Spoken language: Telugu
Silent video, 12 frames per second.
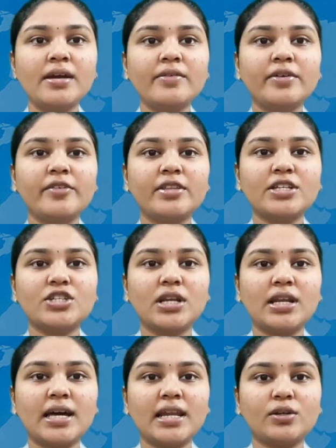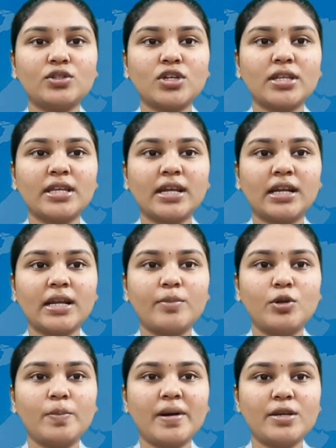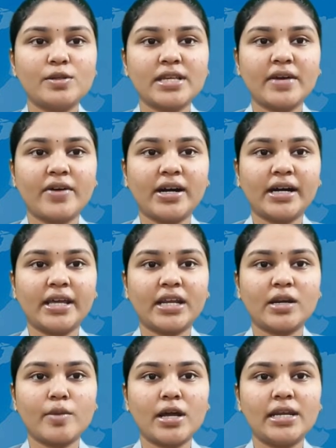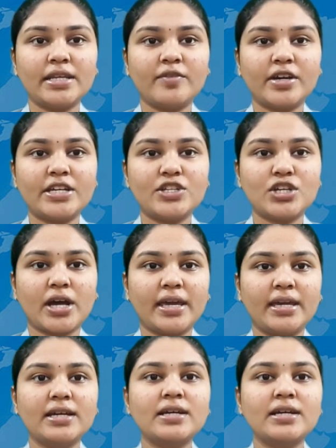వివిధ జిల్లాలకు చెందిన క్లబ్లు పలు సేవా కార్యక్రమాలు నిర్వహించాయి